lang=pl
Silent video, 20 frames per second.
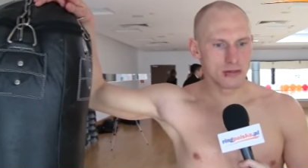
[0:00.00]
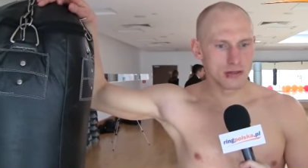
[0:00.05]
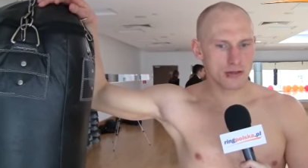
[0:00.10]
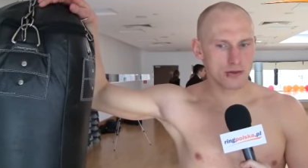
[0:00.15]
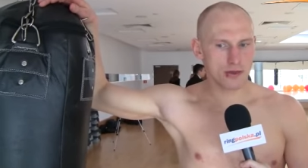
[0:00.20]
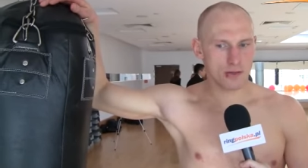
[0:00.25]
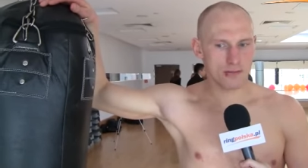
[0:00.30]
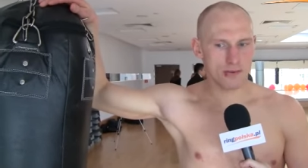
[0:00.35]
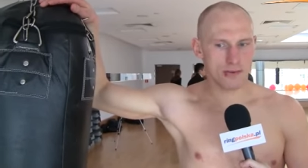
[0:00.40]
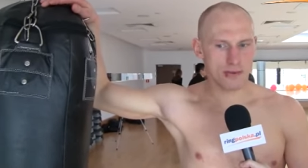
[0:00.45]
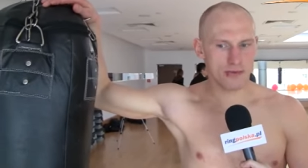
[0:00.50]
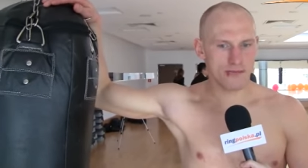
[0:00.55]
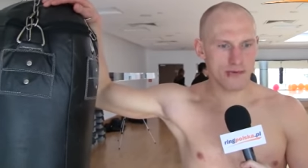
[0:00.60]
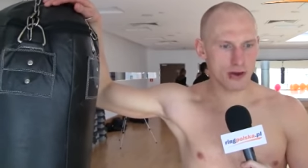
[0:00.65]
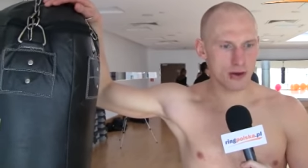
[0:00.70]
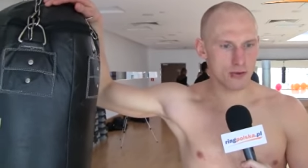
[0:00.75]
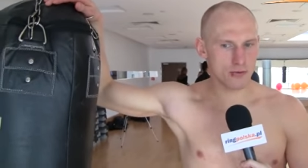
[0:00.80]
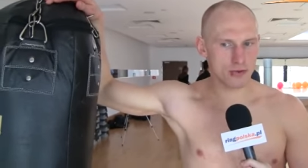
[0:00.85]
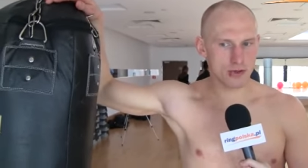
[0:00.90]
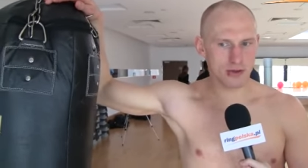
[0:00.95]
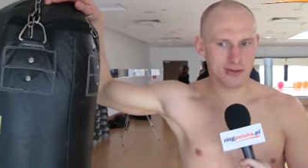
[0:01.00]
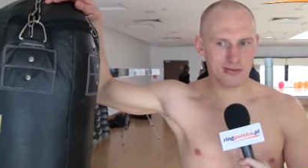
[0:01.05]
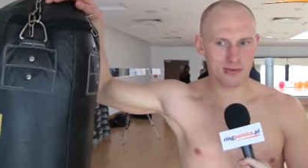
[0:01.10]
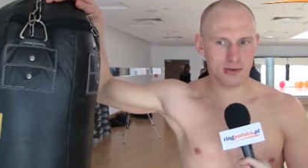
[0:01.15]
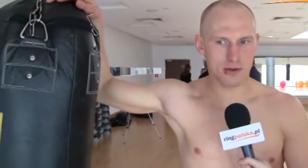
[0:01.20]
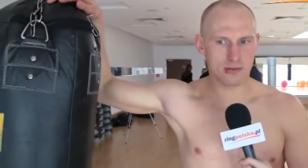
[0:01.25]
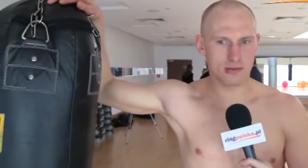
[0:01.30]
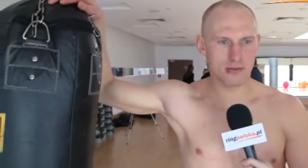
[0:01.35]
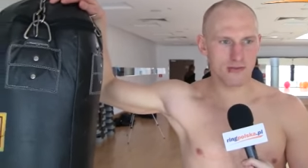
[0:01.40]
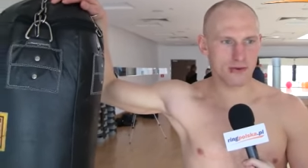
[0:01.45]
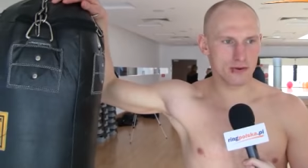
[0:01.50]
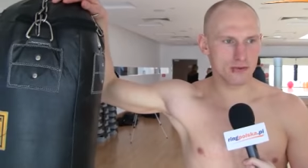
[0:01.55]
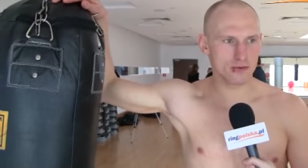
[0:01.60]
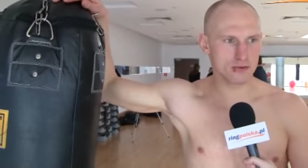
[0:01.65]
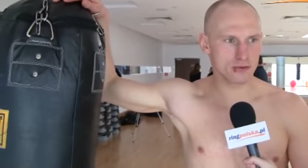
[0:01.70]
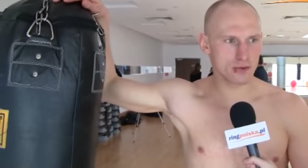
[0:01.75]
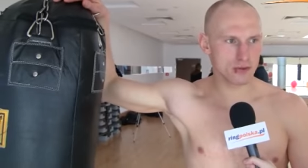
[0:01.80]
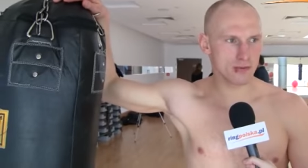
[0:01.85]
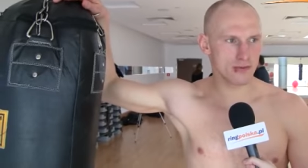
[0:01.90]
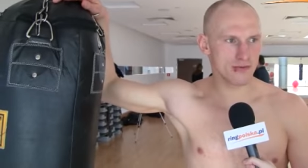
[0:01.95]
że tak powiem, wagą już jest unormowa
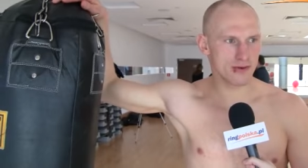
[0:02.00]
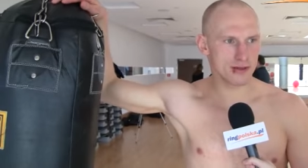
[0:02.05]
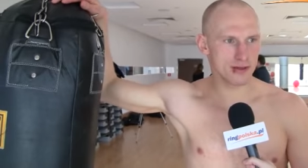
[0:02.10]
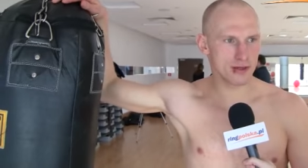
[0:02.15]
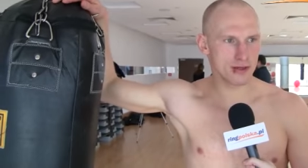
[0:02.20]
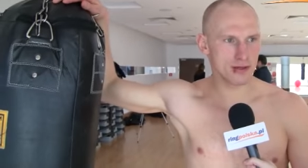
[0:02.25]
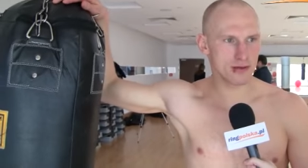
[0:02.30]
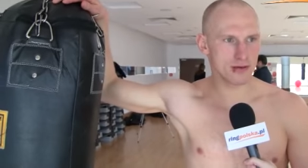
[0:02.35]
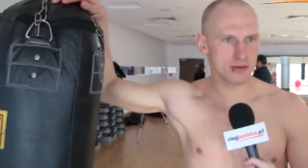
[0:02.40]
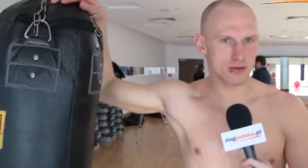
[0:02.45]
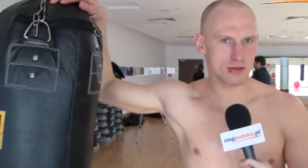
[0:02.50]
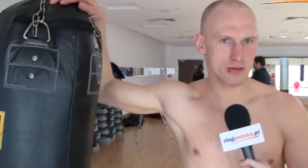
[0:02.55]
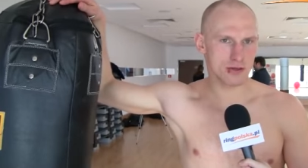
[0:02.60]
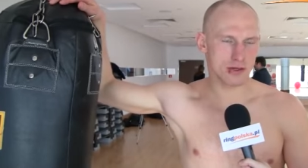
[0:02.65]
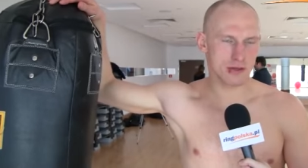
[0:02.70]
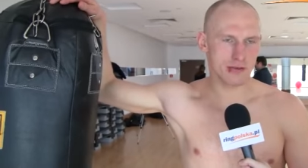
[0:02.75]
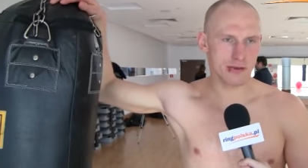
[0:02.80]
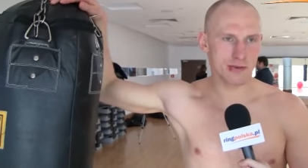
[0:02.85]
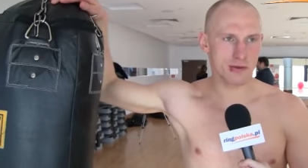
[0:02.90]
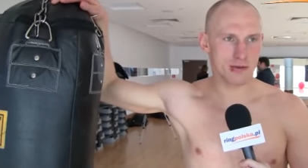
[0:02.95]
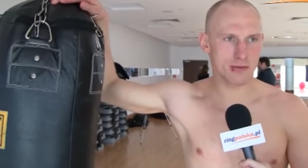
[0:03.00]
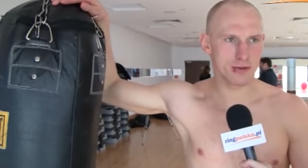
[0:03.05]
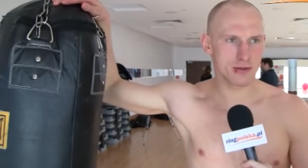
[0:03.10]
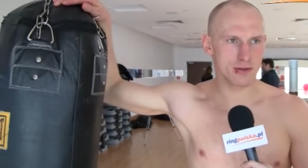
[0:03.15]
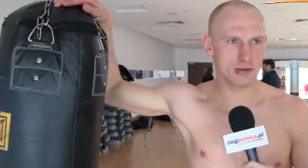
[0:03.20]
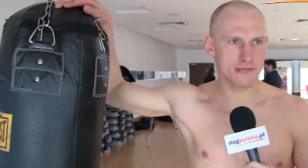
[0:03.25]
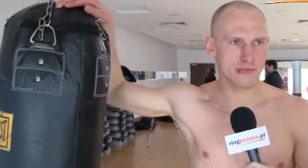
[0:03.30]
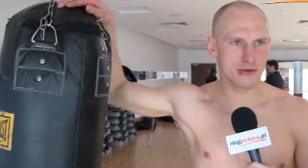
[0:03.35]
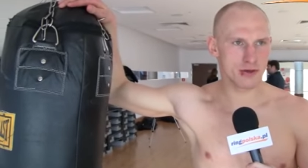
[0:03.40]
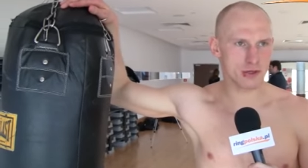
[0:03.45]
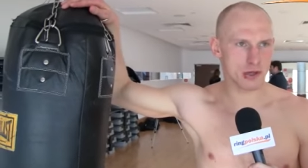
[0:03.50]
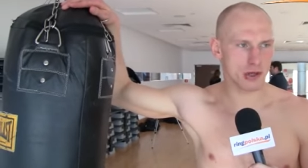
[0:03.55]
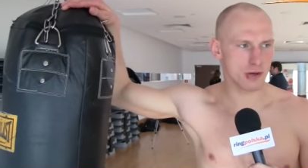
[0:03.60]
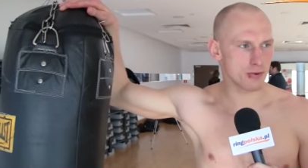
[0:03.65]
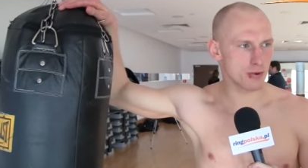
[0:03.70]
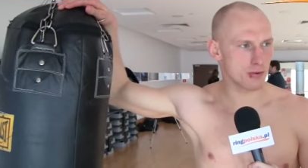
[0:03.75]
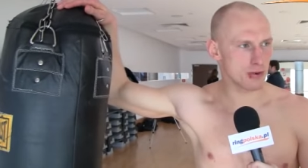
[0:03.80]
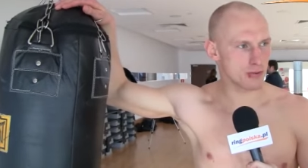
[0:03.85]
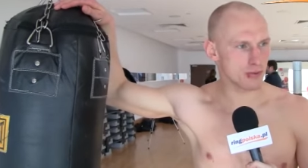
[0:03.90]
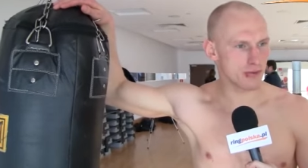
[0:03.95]
unormowana, chociaż ja nie miałem jakby większego
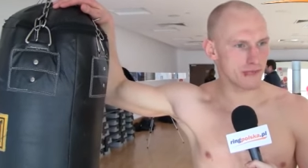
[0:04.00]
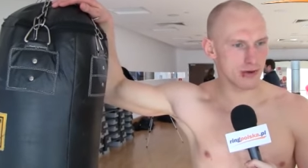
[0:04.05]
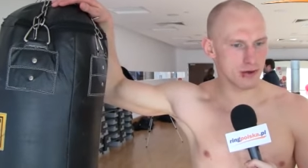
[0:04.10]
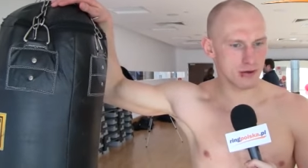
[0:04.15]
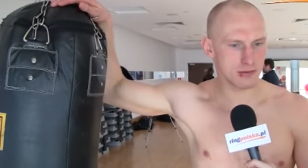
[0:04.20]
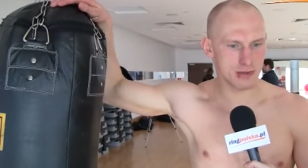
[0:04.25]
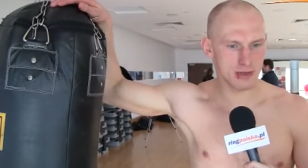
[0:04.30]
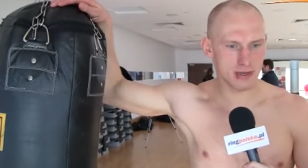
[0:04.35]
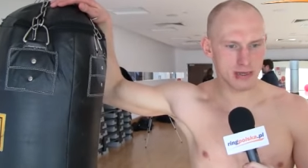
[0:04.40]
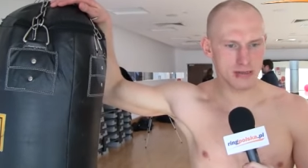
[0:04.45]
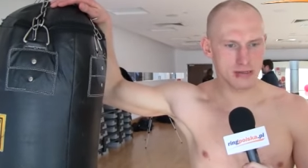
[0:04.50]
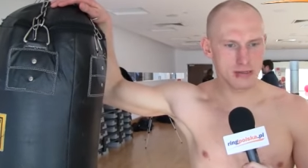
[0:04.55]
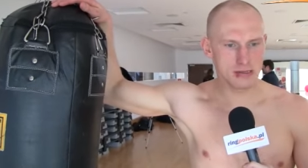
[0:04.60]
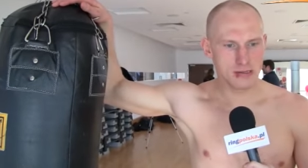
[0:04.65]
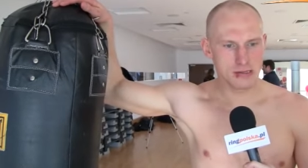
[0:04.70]
problemu z wagą, ale,